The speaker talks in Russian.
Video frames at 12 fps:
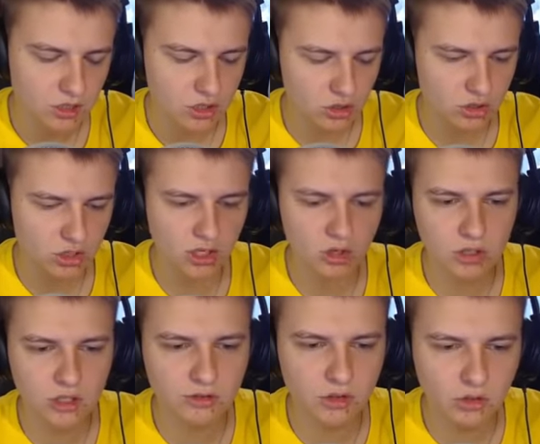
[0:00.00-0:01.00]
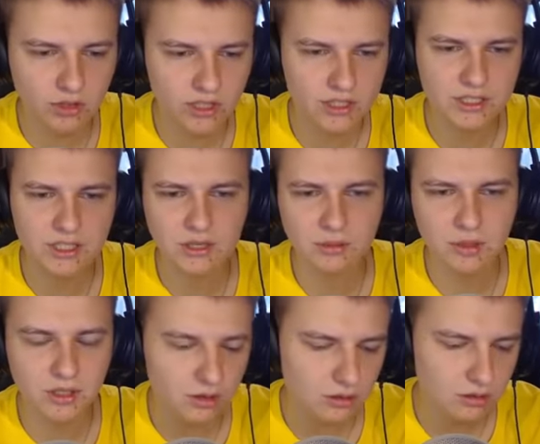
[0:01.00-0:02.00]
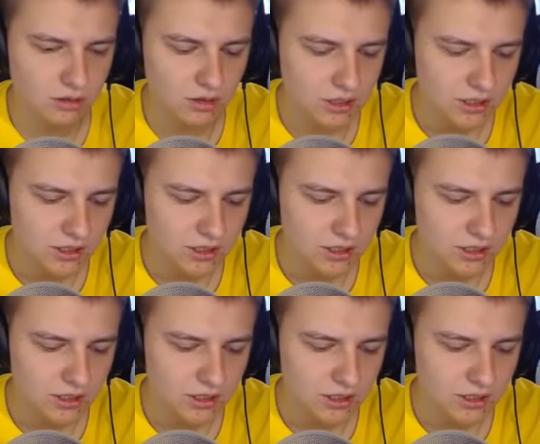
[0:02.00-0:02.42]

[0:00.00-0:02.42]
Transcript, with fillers: еще далеко до двойного эликсира, блин, лол.